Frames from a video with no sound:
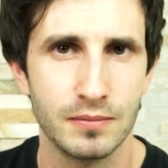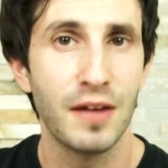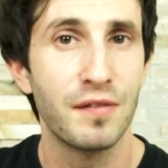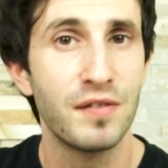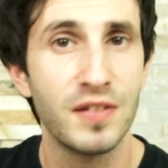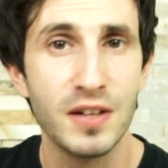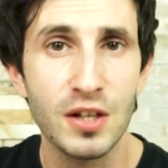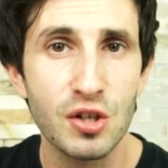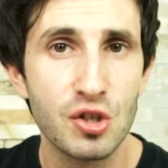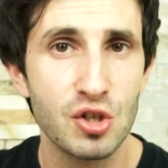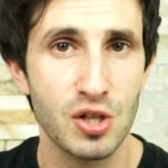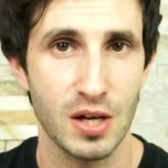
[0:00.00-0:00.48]
e
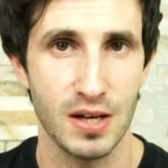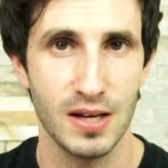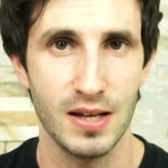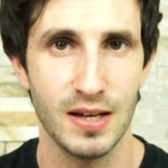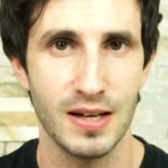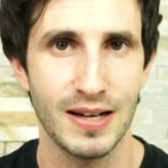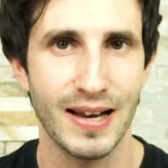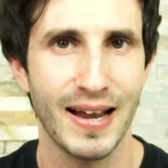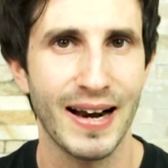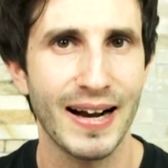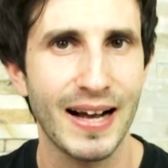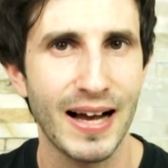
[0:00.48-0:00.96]
finisce
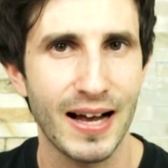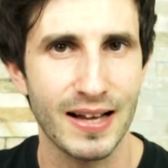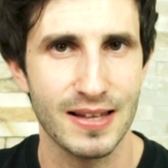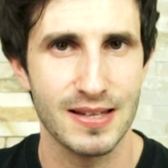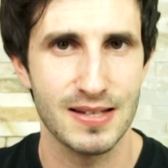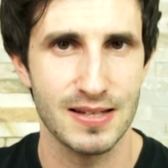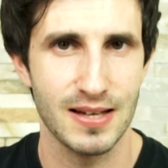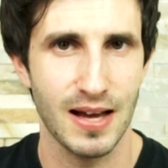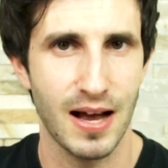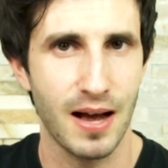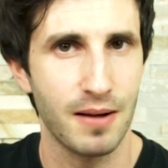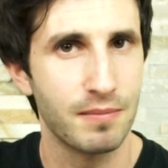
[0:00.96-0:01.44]
lì, la
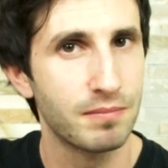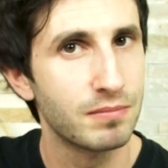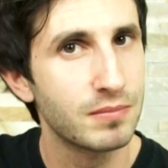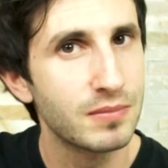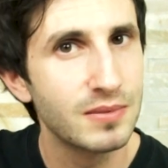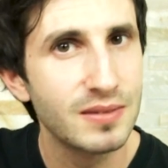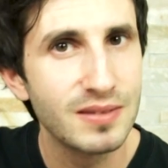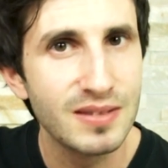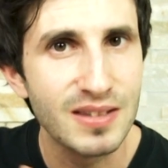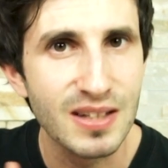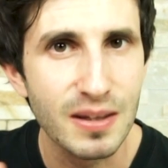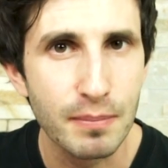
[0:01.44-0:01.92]
ragazza
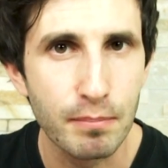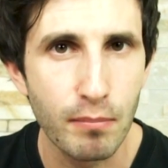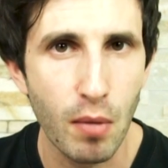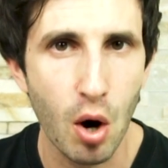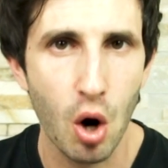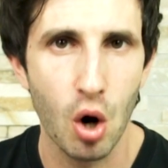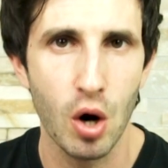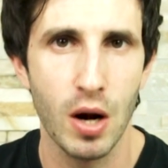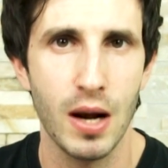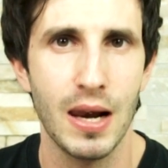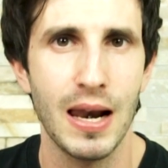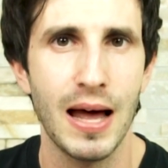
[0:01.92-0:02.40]
ti
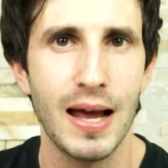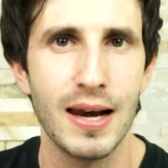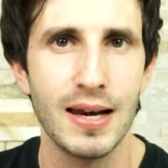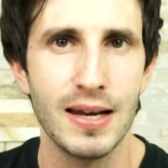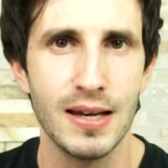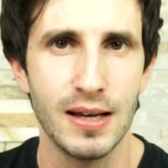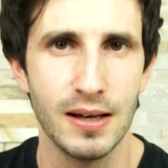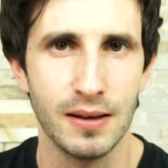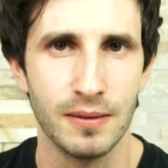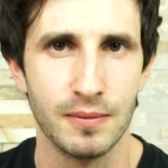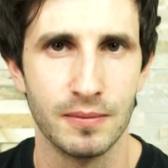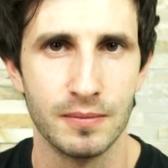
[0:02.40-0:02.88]
molla
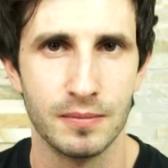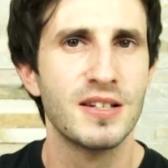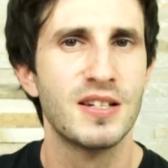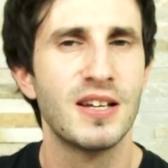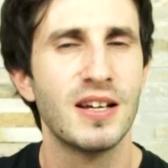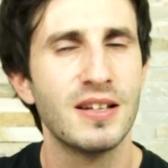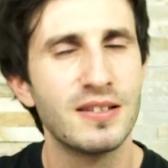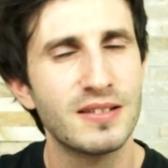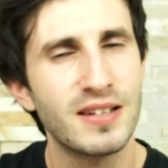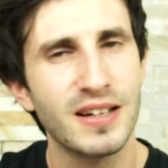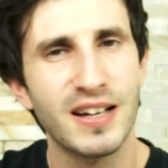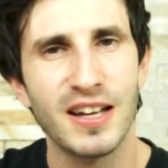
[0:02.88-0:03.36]
lì,
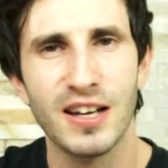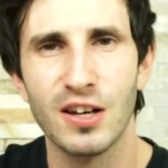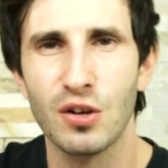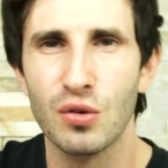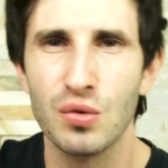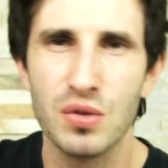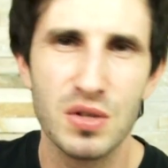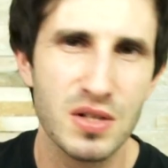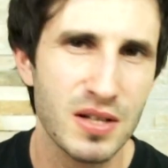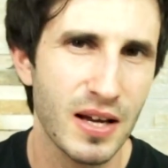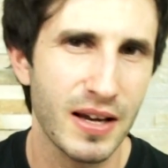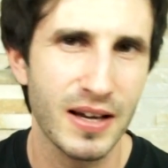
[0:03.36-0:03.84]
sente che
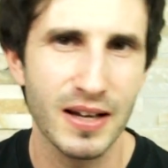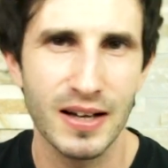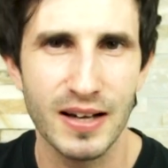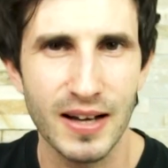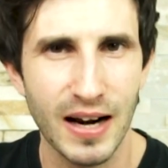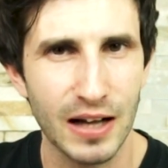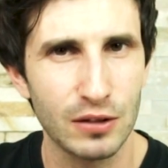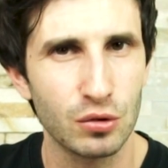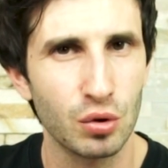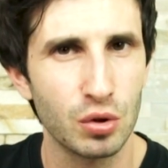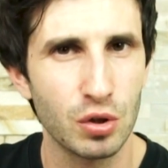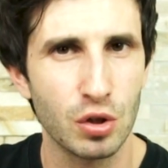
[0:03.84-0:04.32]
non sei in
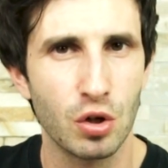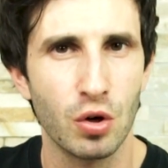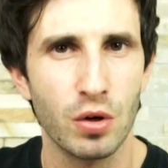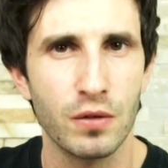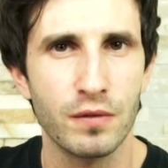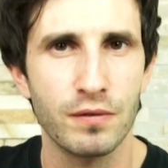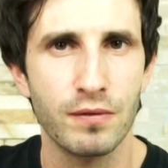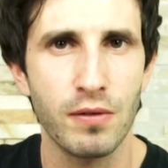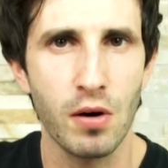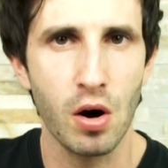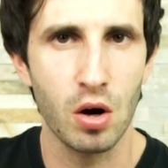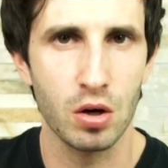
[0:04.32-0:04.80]
grado di
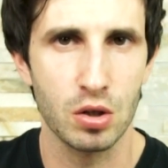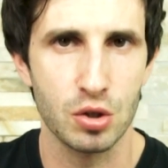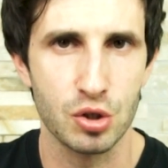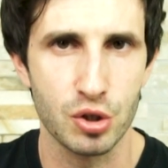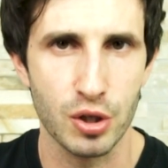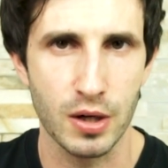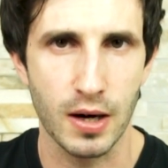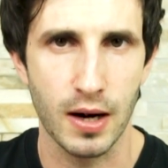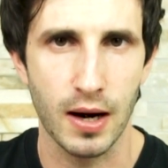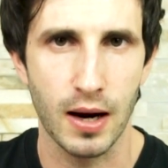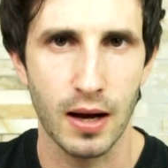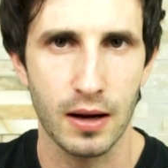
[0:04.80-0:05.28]

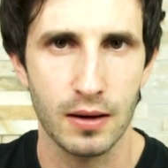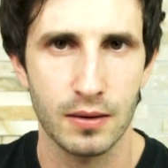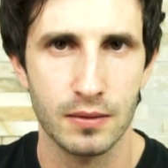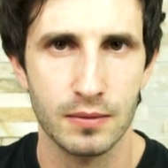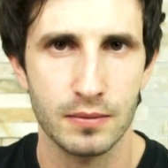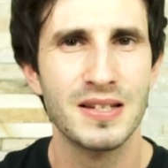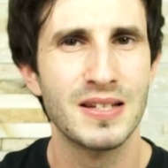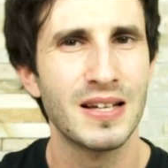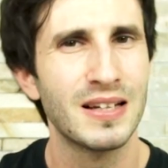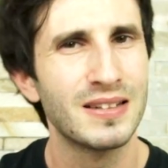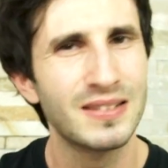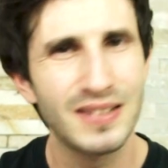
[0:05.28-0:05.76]
coinvolgerla,
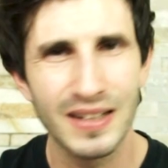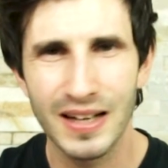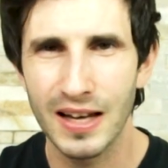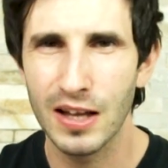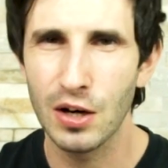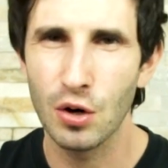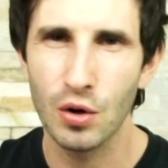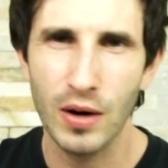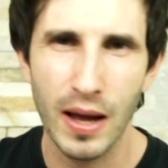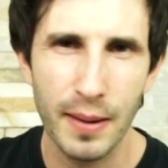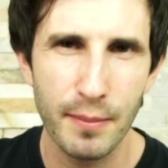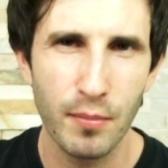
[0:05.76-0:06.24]
sente che
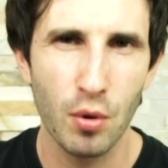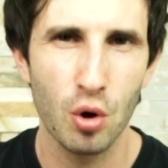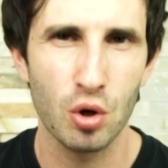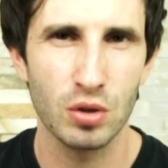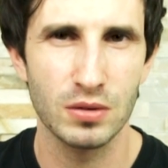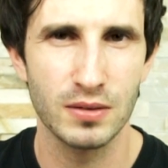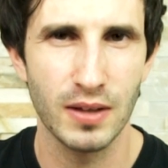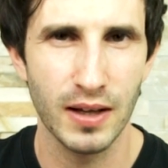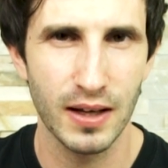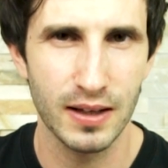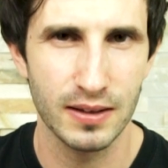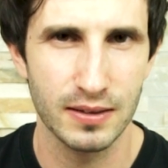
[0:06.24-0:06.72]
non hai
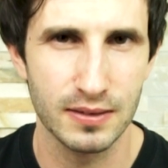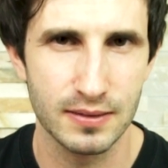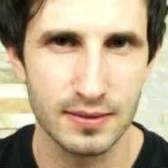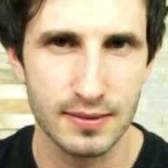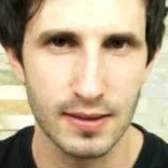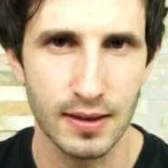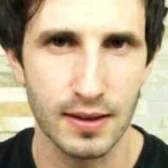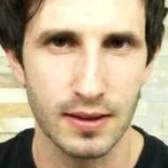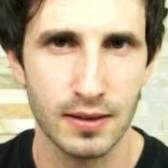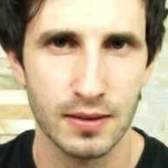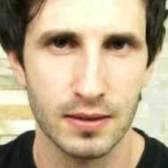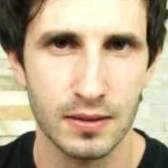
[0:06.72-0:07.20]

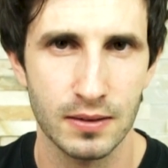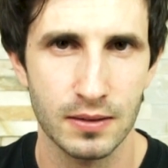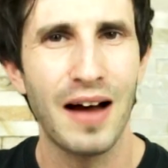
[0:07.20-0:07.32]
mordente,